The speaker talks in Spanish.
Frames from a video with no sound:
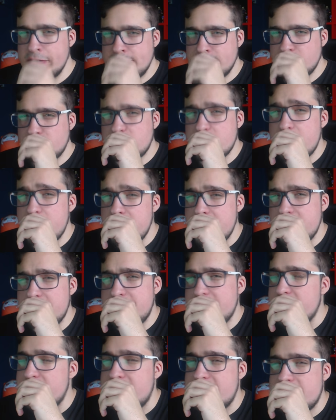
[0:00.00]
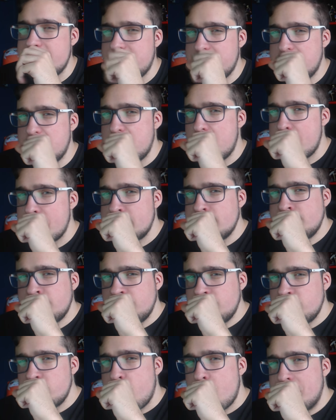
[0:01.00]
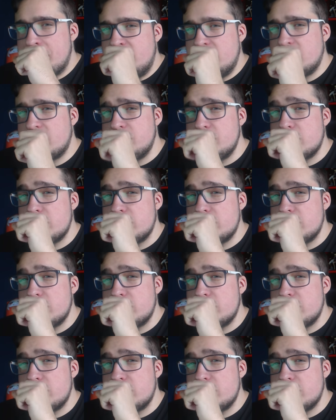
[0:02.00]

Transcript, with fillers: Está bueno, pero es rípido Es como